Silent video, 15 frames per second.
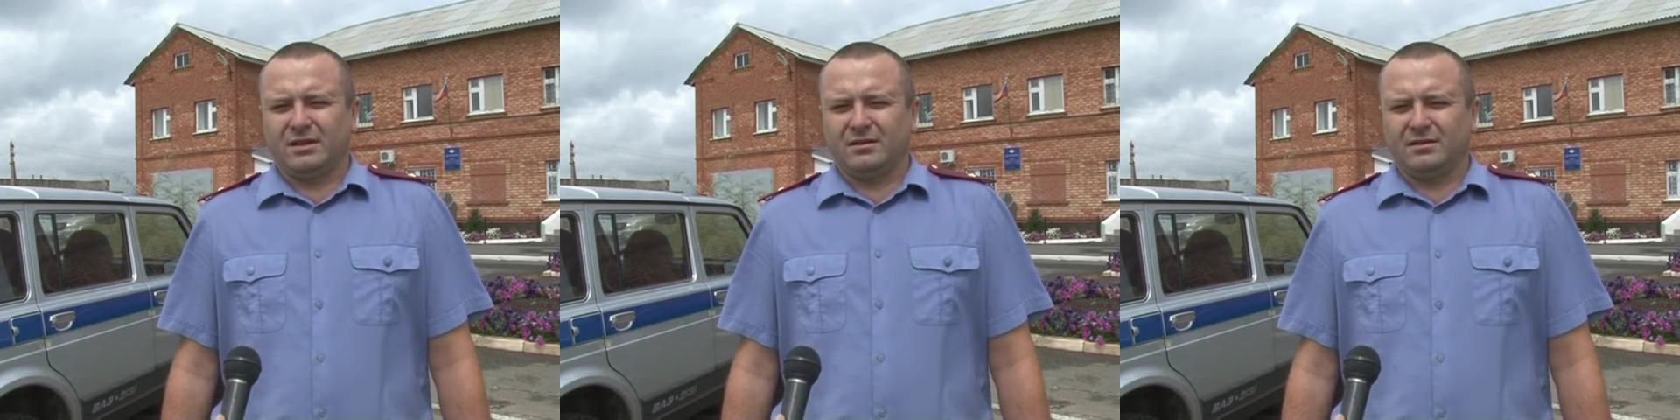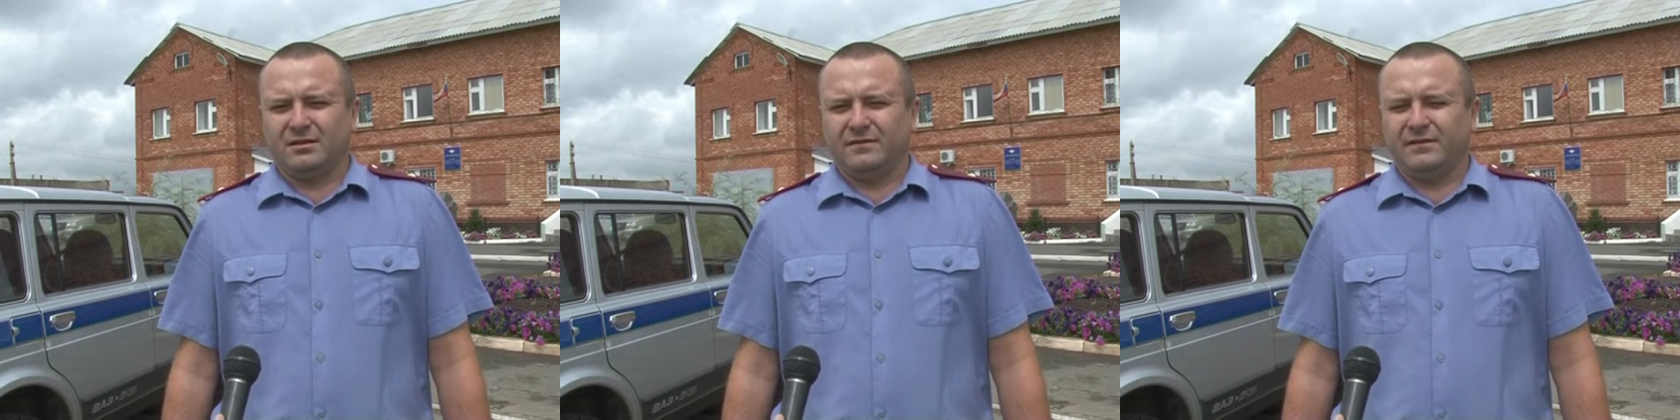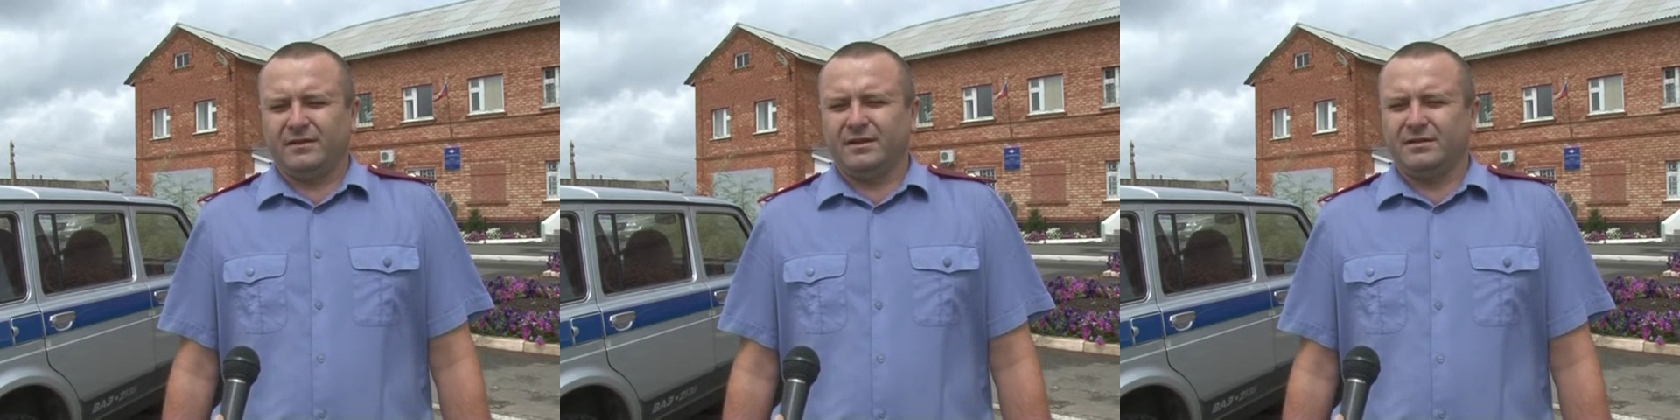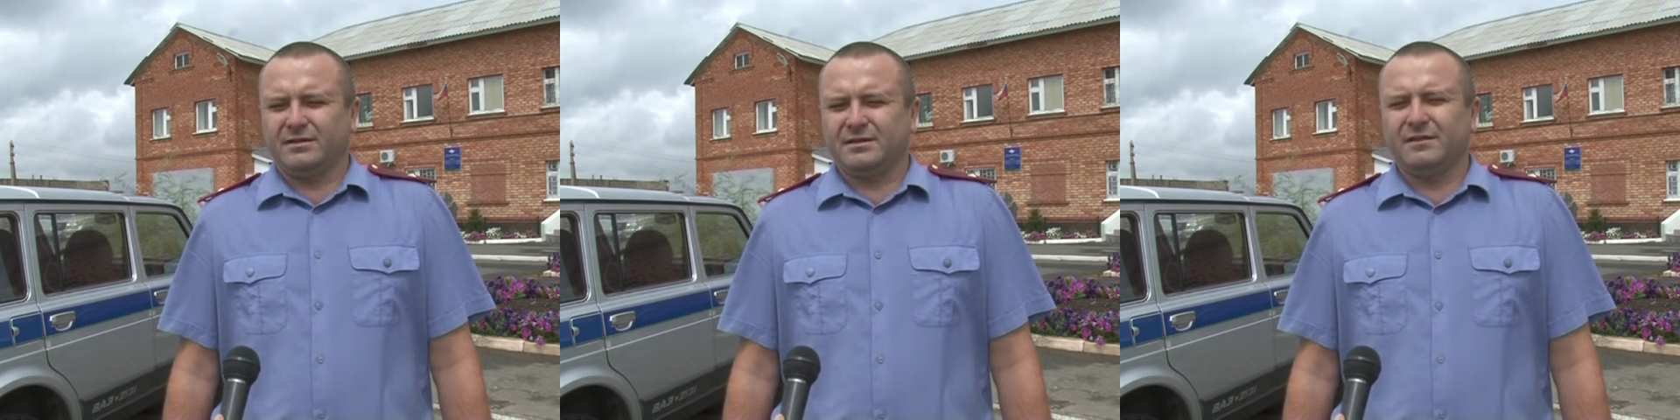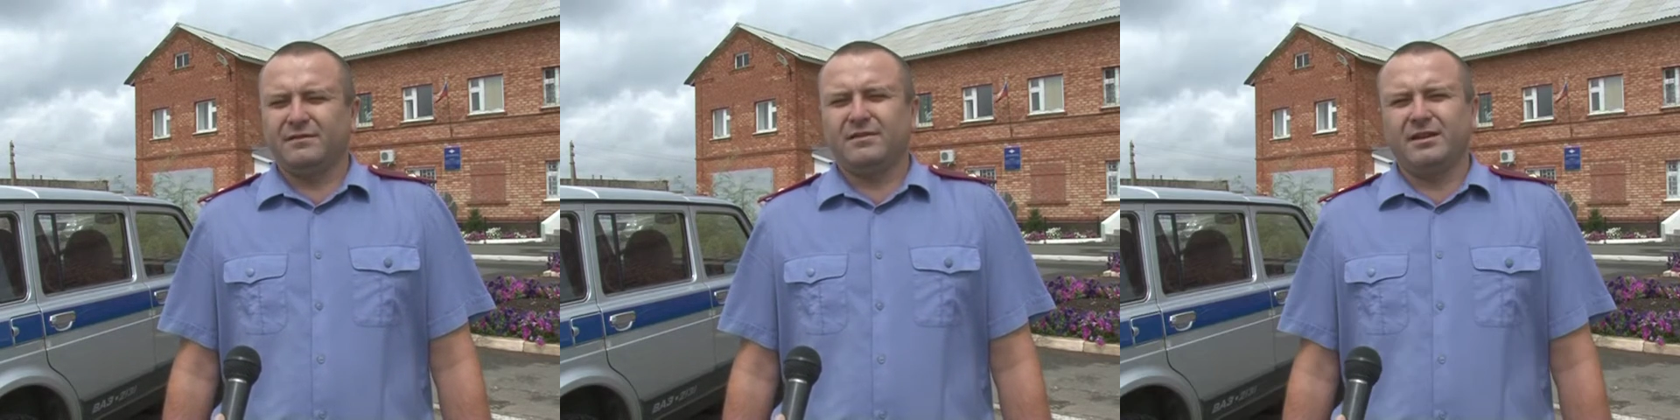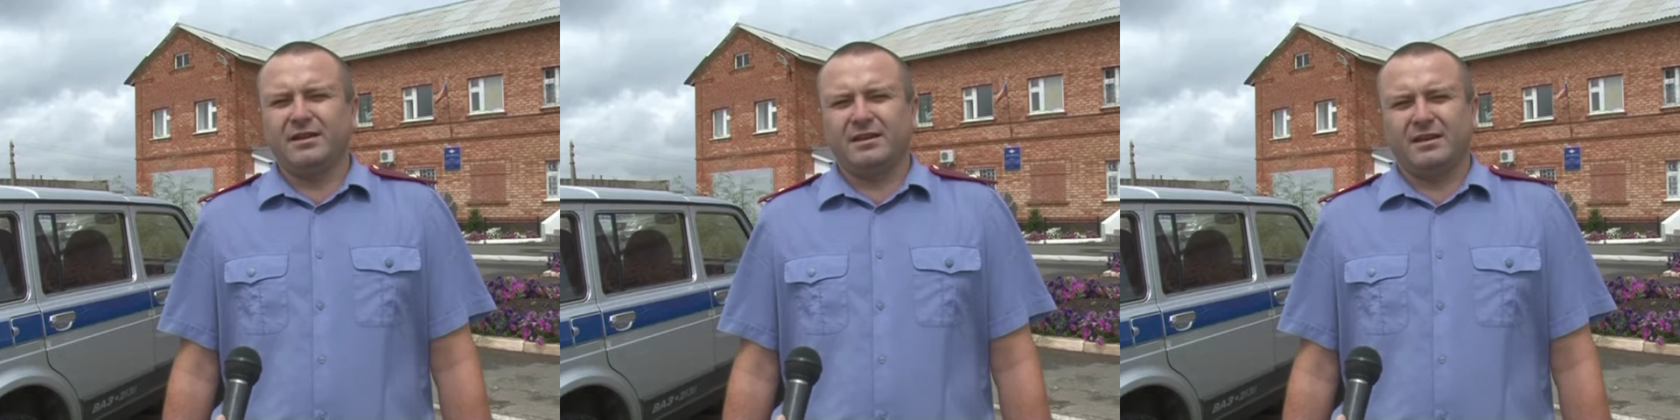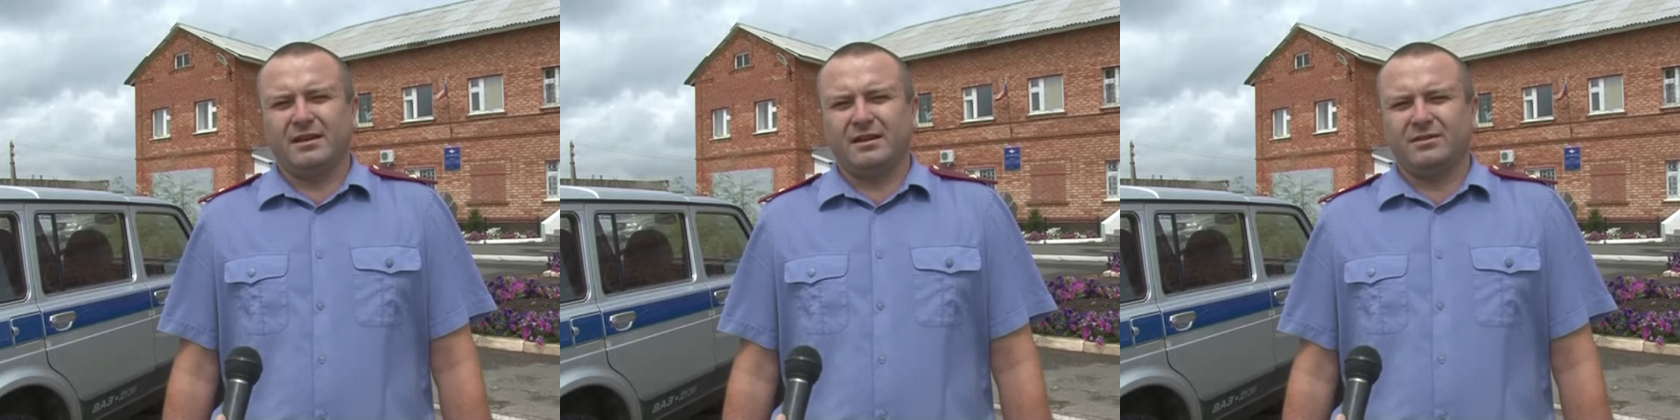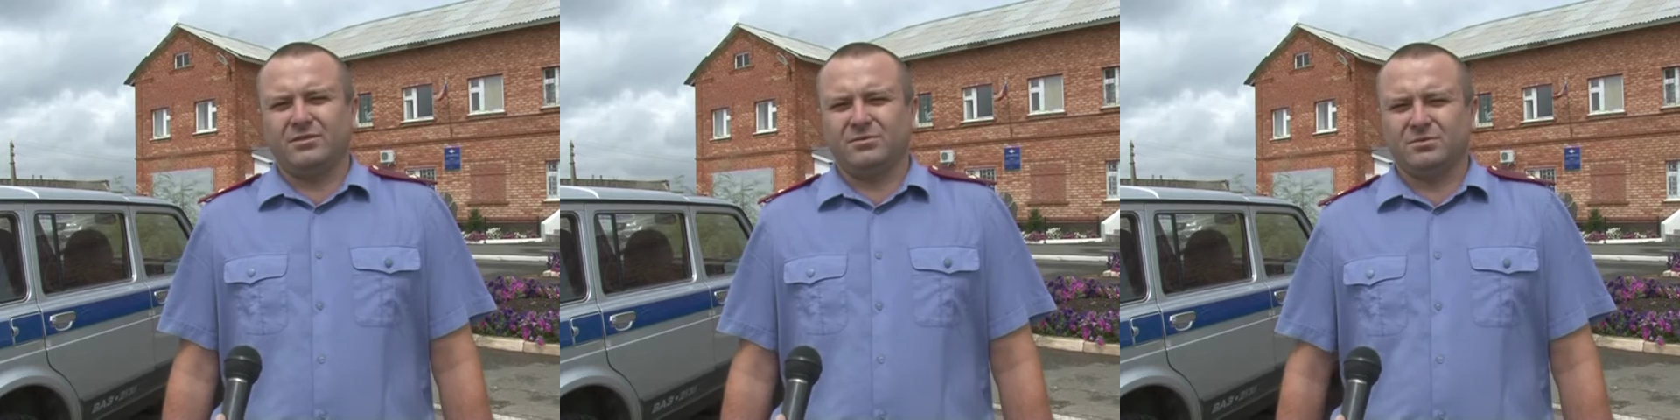ну, вернее, заявление
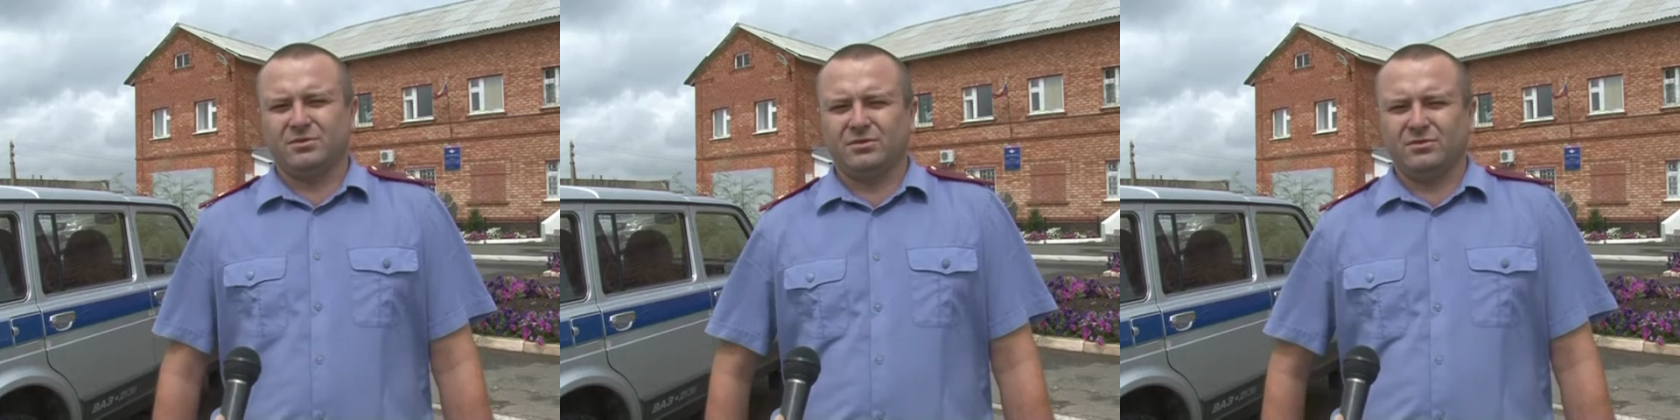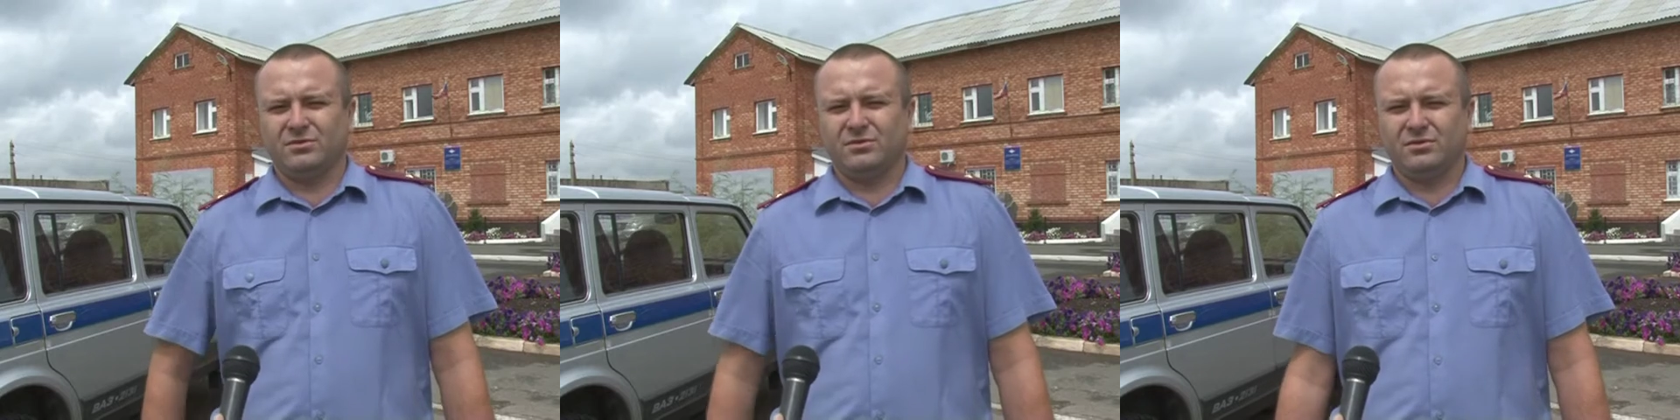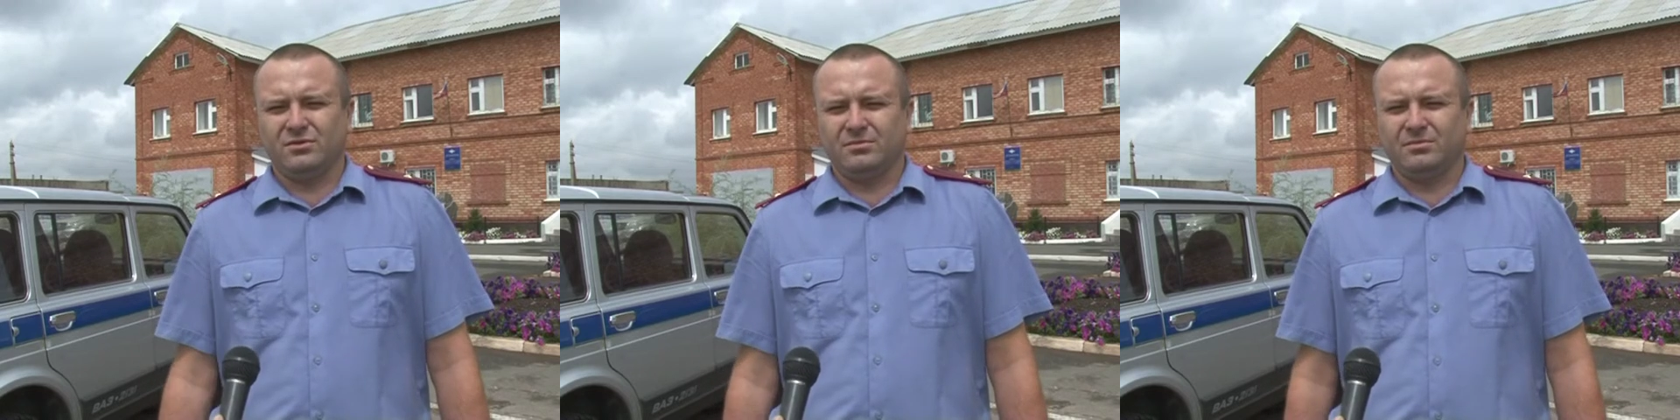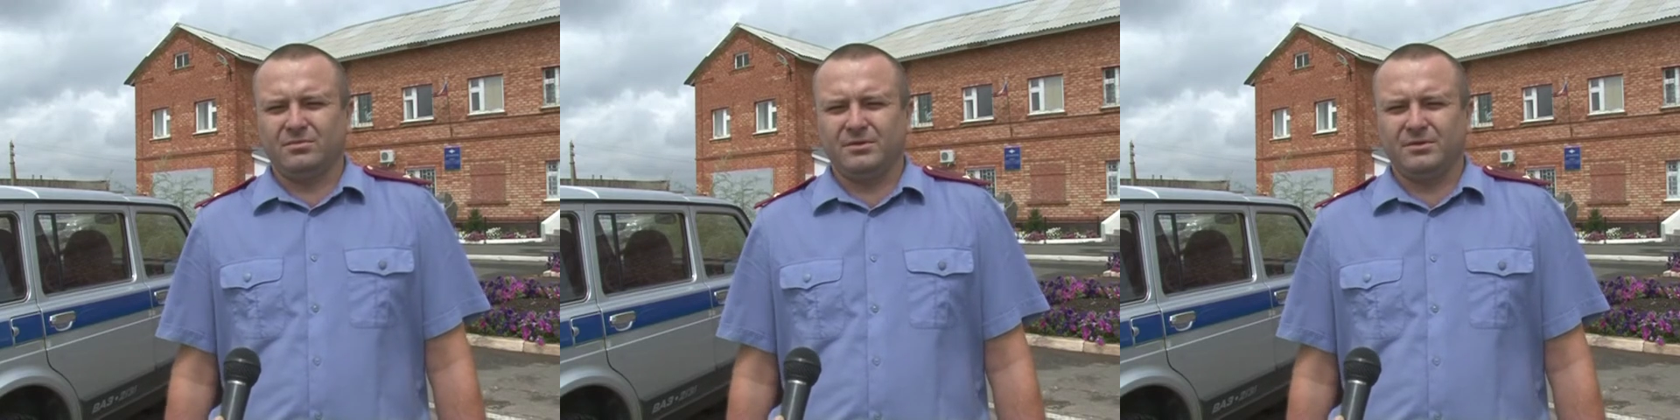о том, что